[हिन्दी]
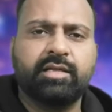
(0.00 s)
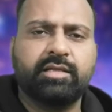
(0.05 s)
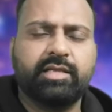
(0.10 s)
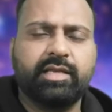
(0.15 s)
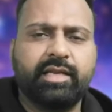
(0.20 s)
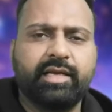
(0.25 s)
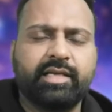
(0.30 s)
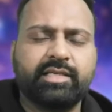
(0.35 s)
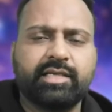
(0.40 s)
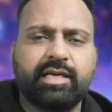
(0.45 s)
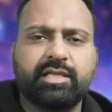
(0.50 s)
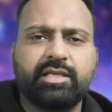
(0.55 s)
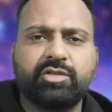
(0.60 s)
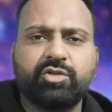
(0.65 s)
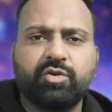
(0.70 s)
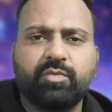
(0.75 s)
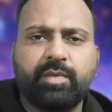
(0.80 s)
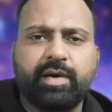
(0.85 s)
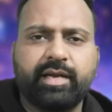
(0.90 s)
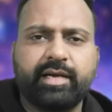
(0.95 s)
दिल्ली की चांदी
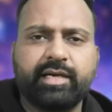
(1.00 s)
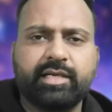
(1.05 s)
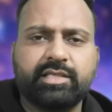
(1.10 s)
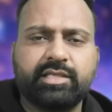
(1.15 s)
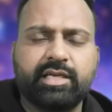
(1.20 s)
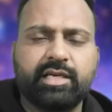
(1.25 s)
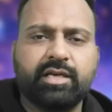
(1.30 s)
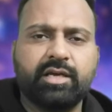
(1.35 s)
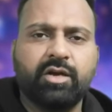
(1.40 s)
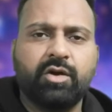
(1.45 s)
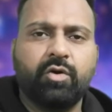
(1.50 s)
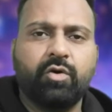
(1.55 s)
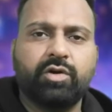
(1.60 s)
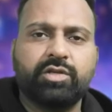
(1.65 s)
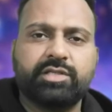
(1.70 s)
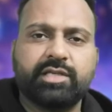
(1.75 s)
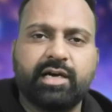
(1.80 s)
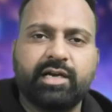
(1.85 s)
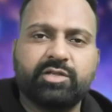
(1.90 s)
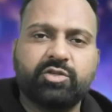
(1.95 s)
चौक मार्केट से और
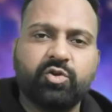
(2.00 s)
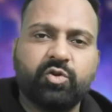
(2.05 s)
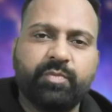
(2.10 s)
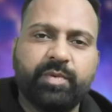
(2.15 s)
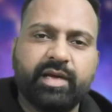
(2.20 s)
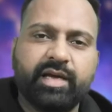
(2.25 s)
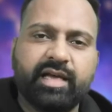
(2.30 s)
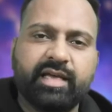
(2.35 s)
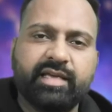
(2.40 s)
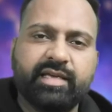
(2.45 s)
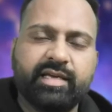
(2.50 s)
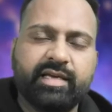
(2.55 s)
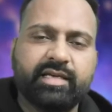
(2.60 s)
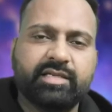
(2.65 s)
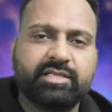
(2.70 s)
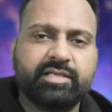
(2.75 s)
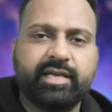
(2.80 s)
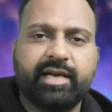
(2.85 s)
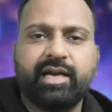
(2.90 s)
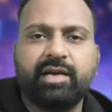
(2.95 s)
चार सौ का ही
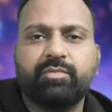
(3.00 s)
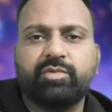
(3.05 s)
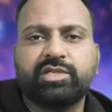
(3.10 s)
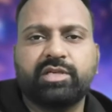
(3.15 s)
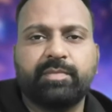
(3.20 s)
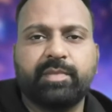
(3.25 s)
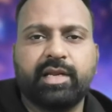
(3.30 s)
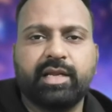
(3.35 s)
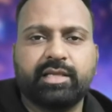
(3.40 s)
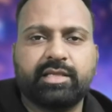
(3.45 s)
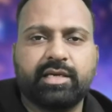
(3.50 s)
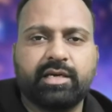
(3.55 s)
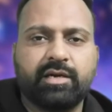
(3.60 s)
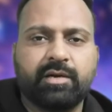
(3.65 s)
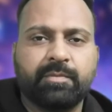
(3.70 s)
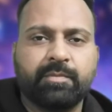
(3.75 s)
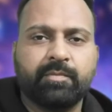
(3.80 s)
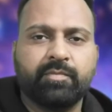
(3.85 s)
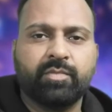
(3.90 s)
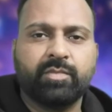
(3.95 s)
स्टैंड मुझे मिला था
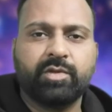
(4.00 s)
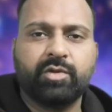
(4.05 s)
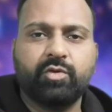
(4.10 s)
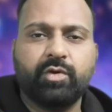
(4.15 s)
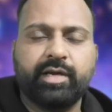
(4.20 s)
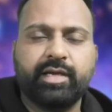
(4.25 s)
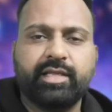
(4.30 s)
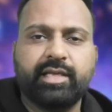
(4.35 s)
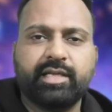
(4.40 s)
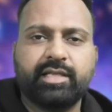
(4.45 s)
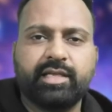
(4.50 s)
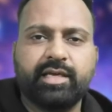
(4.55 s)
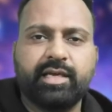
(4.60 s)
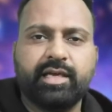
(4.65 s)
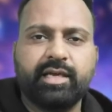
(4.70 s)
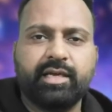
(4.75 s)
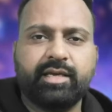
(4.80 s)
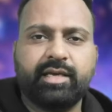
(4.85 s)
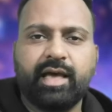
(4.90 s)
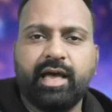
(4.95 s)
तो आइए देखते
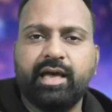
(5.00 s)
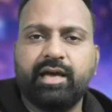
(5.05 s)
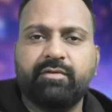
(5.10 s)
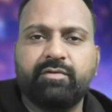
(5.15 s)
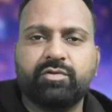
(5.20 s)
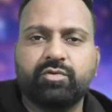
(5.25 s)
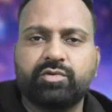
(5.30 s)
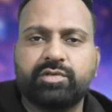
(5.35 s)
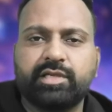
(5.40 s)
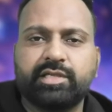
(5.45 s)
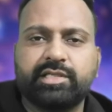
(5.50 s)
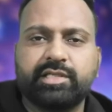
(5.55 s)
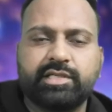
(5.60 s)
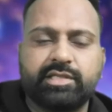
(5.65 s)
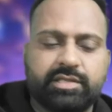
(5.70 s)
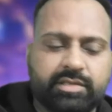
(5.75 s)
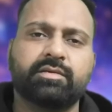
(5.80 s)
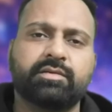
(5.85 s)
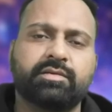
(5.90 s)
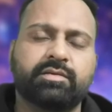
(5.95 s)
हैं क्या है वो दूसरी
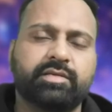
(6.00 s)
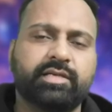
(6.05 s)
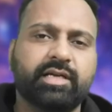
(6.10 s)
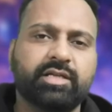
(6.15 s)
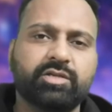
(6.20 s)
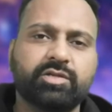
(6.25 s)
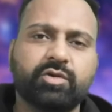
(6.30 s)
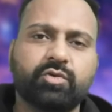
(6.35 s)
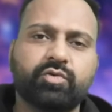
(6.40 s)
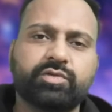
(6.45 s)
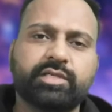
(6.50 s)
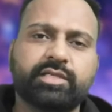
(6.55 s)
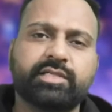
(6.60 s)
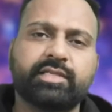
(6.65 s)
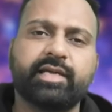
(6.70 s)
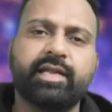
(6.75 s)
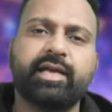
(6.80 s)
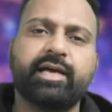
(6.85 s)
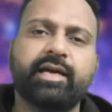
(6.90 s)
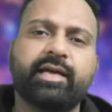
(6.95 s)
चीज़ जी हाँ दोस्तों कुछ इस
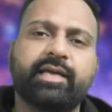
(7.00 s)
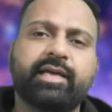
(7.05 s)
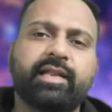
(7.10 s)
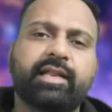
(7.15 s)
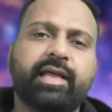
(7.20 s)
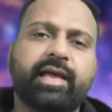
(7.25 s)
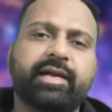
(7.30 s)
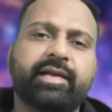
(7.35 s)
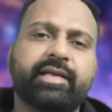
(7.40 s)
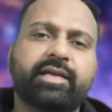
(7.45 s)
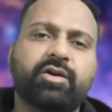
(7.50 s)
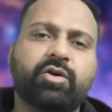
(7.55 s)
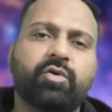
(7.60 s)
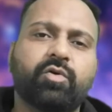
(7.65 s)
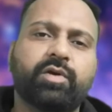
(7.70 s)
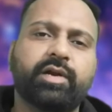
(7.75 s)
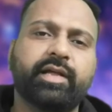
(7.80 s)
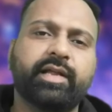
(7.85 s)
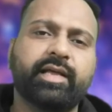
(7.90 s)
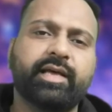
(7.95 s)
तरह का ये लाइटिंग
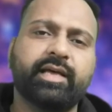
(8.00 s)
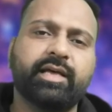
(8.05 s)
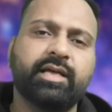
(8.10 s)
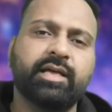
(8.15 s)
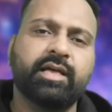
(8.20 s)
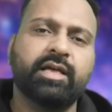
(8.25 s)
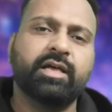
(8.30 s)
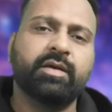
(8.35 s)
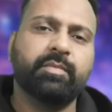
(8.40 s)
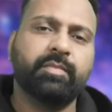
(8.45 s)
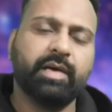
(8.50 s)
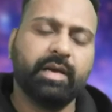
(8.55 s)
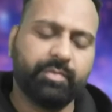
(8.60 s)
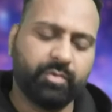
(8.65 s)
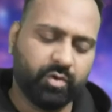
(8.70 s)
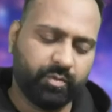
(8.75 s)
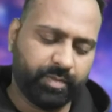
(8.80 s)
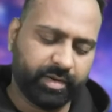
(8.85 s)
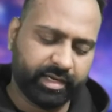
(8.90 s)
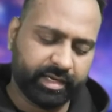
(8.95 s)
होल्डर है मैं
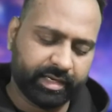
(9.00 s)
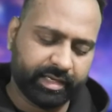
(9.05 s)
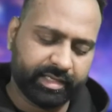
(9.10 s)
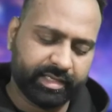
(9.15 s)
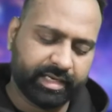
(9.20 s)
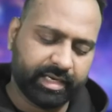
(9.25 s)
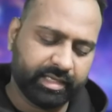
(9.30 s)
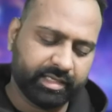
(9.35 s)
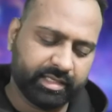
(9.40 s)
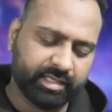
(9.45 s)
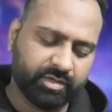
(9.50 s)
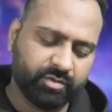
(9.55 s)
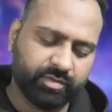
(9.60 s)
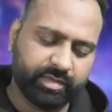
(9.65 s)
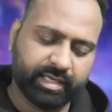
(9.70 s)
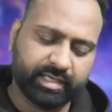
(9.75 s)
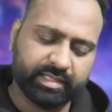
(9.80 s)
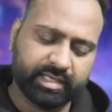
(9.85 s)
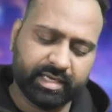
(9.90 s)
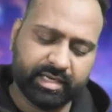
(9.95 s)
आपको ओपन करके दिखा देता हूँ
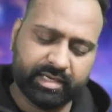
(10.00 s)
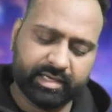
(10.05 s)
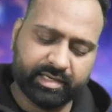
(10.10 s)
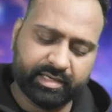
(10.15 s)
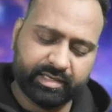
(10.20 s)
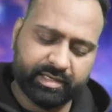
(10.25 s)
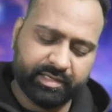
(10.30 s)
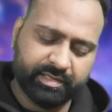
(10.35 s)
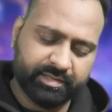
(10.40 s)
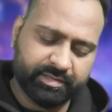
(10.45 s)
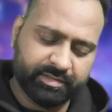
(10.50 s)
कैसा है ये